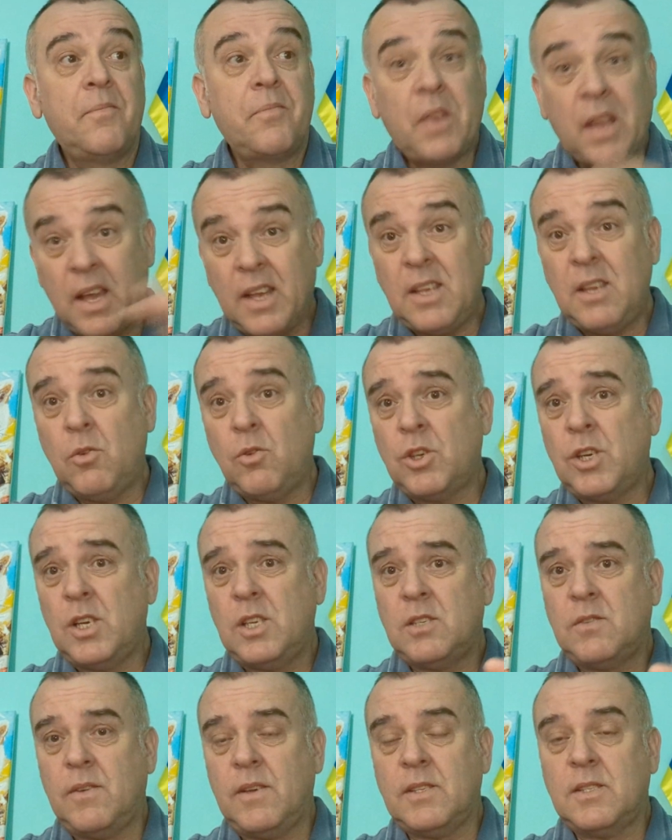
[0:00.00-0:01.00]
Да они уже
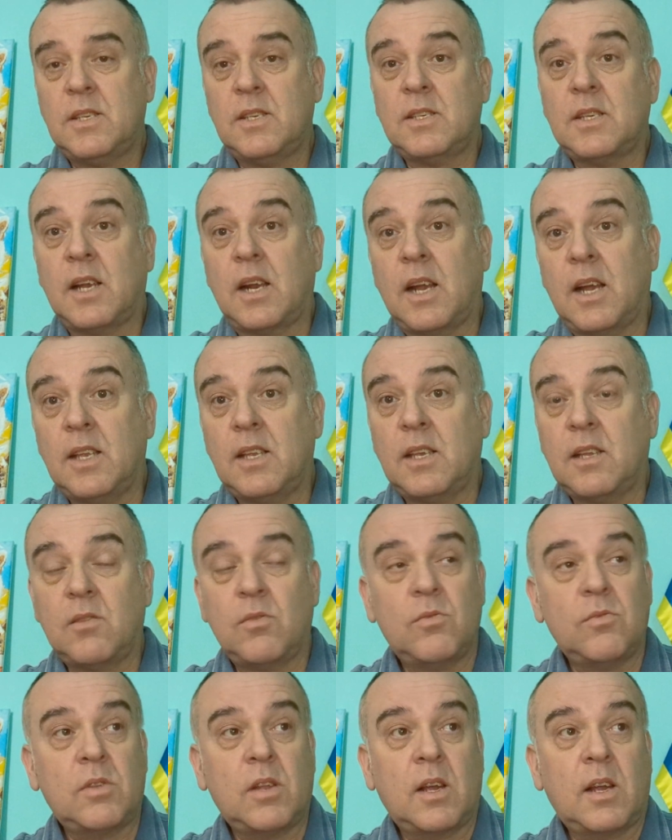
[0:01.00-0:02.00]
известны заранее,
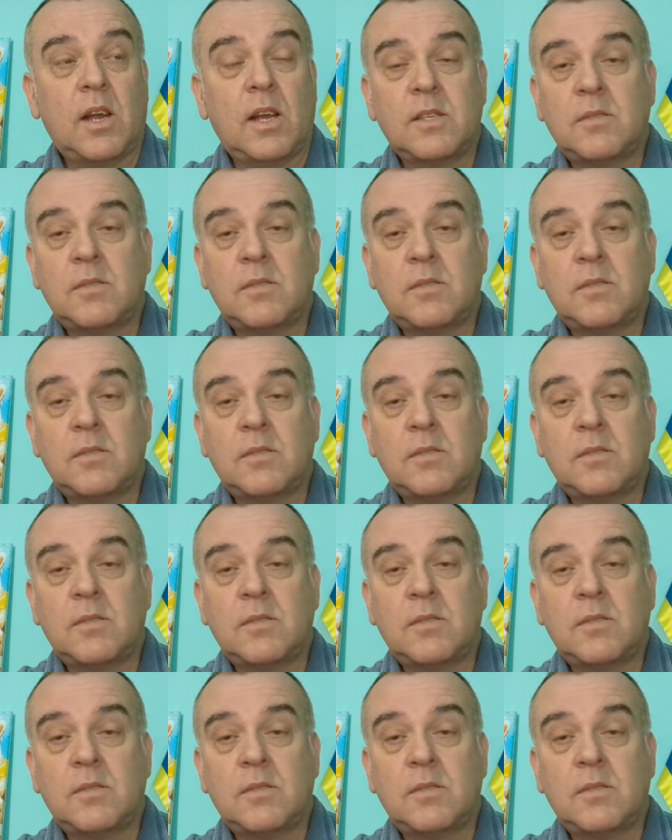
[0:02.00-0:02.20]
ну так,